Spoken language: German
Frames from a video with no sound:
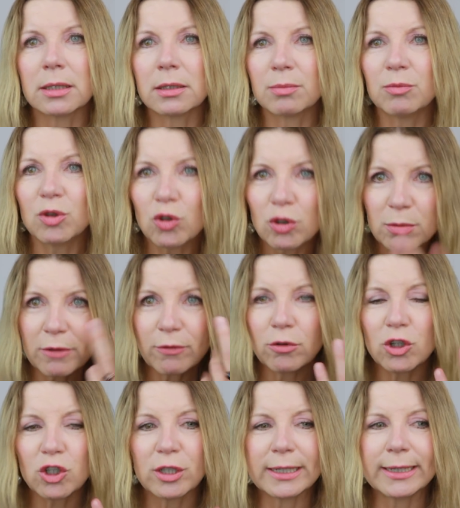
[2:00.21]
Das müsst ihr euch mal
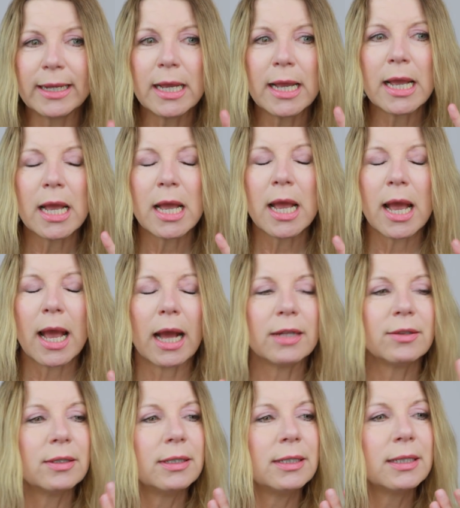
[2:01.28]
vorstellen.
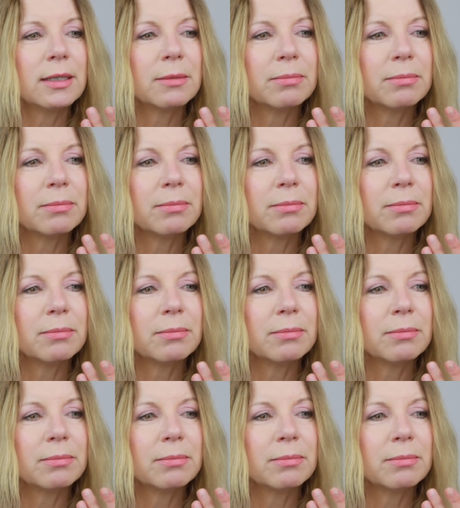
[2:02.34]
Also diese,